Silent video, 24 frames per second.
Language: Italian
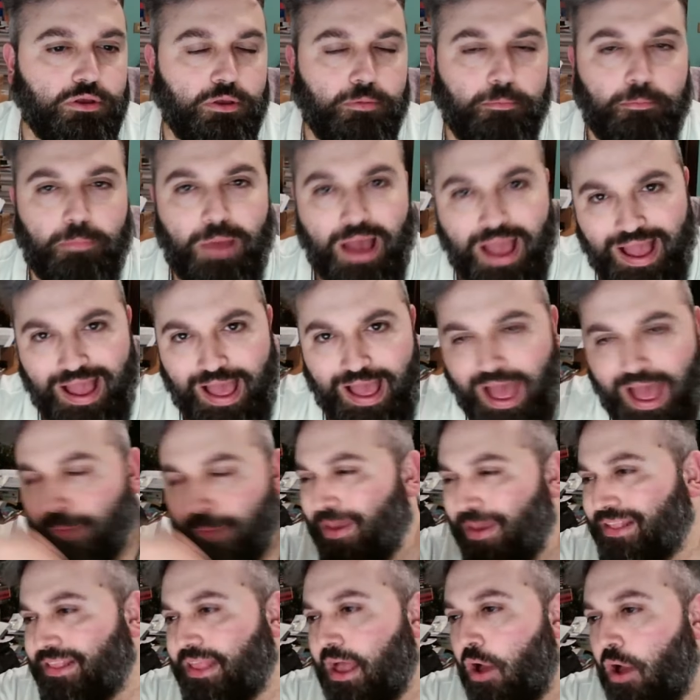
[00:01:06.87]
ma a
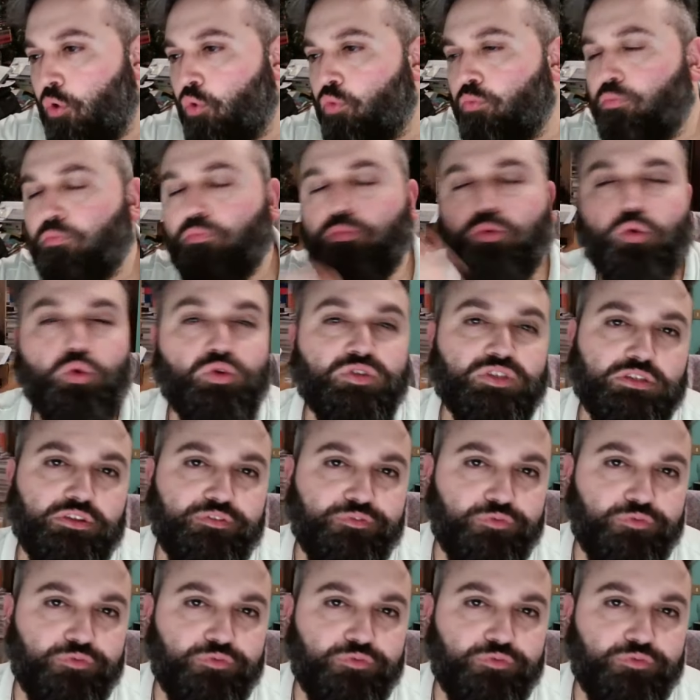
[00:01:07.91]
me dà un boost